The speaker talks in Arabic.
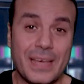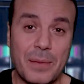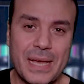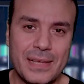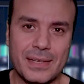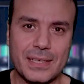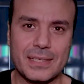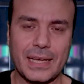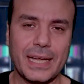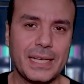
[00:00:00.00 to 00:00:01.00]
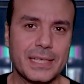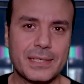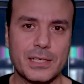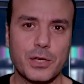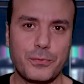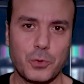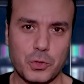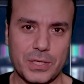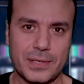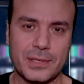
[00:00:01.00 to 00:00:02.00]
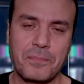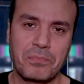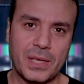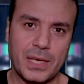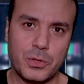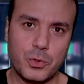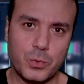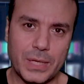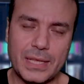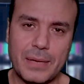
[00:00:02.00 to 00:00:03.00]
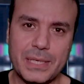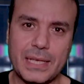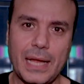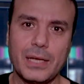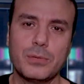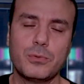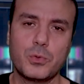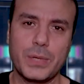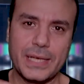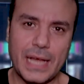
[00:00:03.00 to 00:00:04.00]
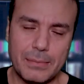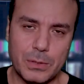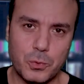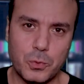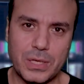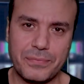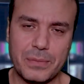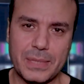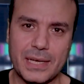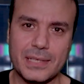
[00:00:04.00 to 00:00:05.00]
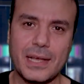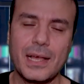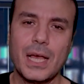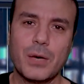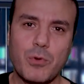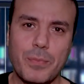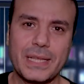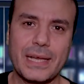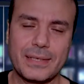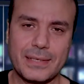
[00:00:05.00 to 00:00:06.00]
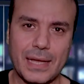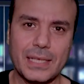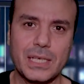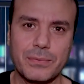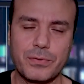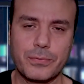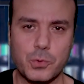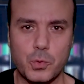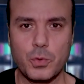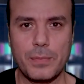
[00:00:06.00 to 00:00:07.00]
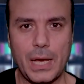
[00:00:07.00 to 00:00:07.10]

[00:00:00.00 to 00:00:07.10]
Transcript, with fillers: كمان استغلت فرصة إن ولادها بيتعلموا وإنها موجودة في المدرسة وبدأت تقدم في فصول